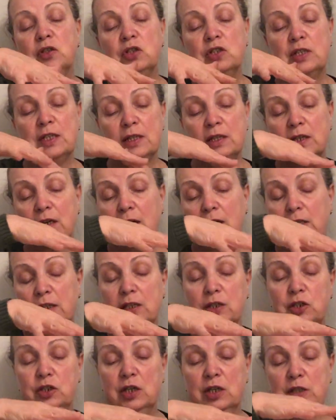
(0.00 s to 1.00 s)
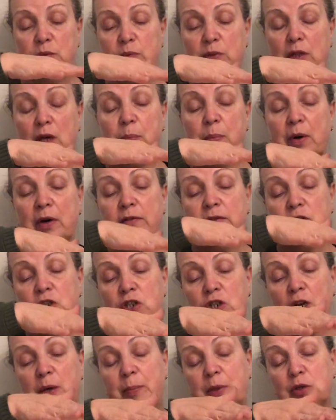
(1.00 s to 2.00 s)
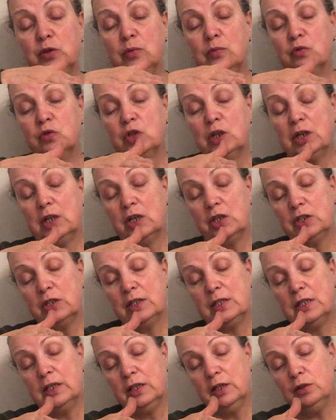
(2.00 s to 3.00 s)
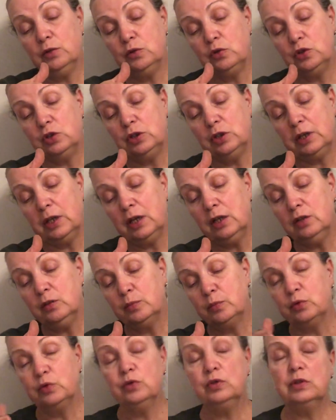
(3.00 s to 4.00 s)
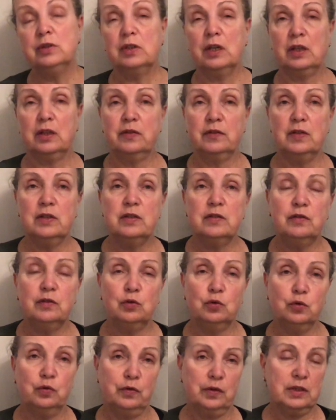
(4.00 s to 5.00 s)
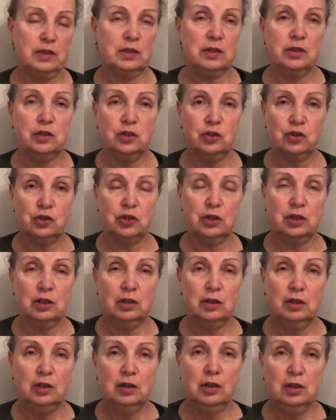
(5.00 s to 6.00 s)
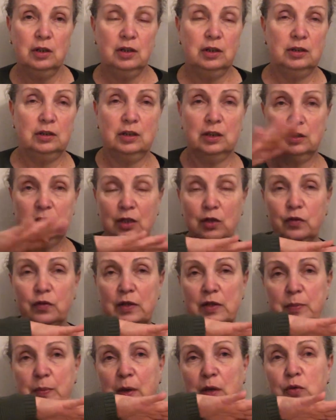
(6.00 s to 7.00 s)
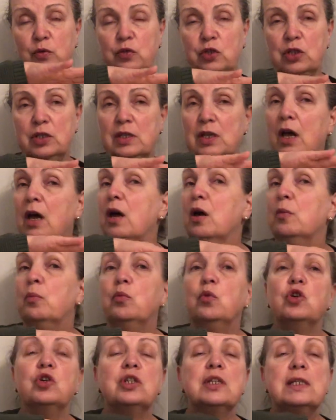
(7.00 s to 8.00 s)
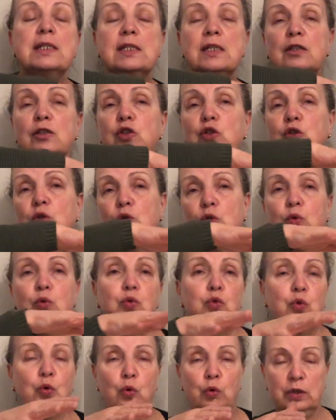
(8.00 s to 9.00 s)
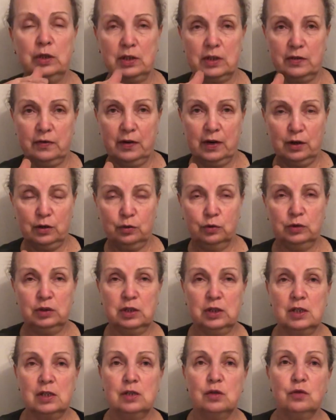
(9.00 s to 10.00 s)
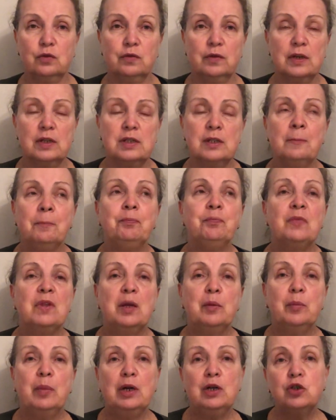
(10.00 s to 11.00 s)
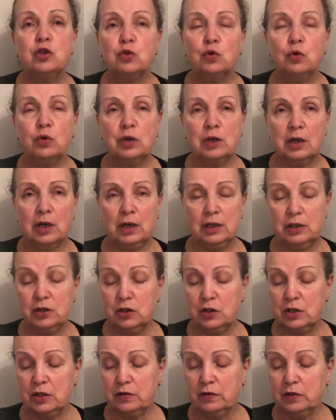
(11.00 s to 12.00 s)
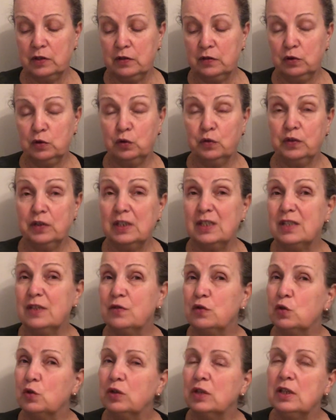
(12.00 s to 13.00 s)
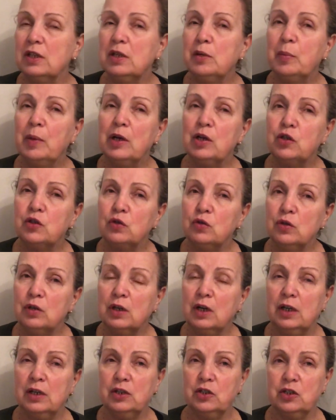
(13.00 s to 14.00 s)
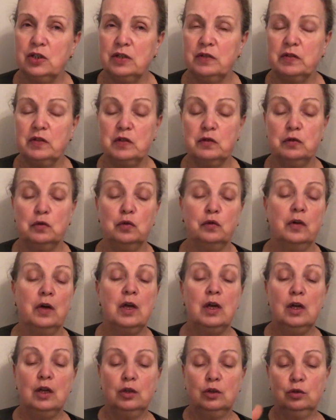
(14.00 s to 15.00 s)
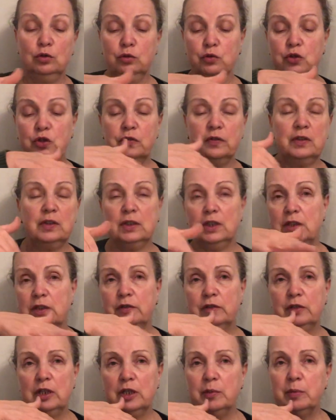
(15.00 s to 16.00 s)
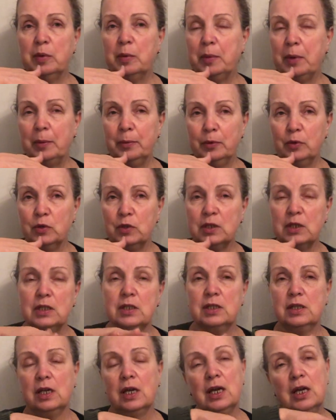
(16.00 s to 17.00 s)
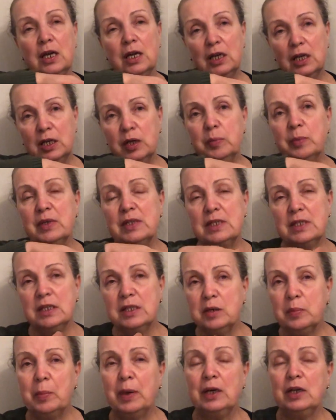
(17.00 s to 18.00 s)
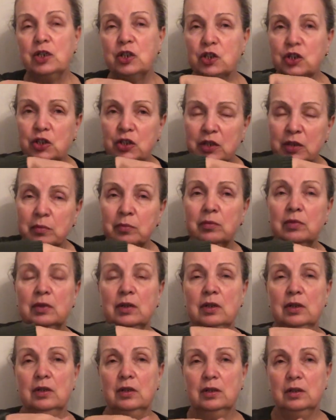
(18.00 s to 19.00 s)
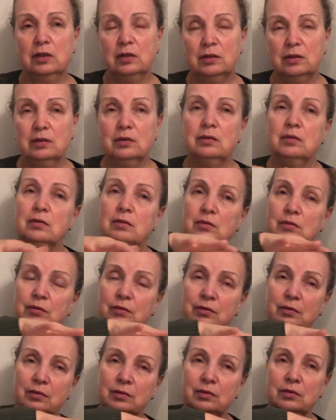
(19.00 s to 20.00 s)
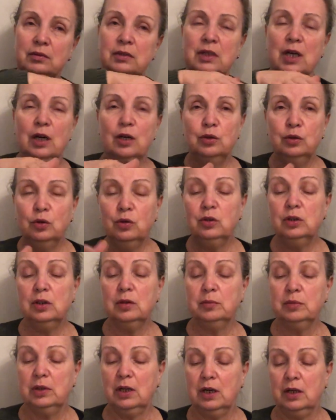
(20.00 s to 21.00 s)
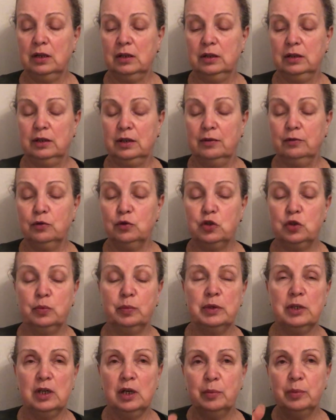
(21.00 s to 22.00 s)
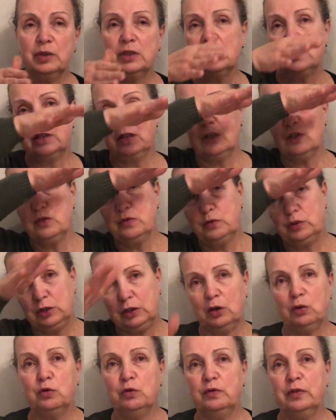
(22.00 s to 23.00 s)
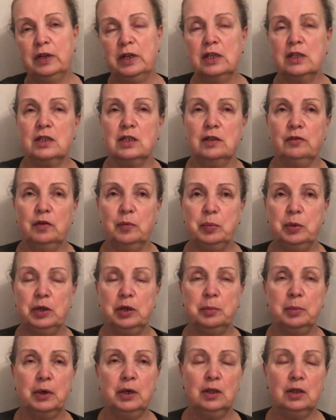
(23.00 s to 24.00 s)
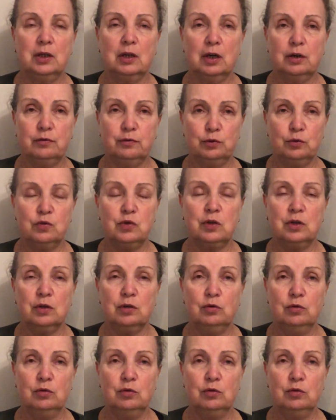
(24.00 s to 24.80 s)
центральная часть была повыше, а потом уже каждый следующий ряд будет, соответственно, у вас ниже. И тогда у вас получится. Можно сделать крутой разворот, если у вас большое количество цветов. Если все-таки небольшое количество цветов, то лучше выкладывать либо по плоскости, либо с небольшим наклоном. наклоном, да, для того, чтобы не было сразу вот такого резкого перепада, как в русской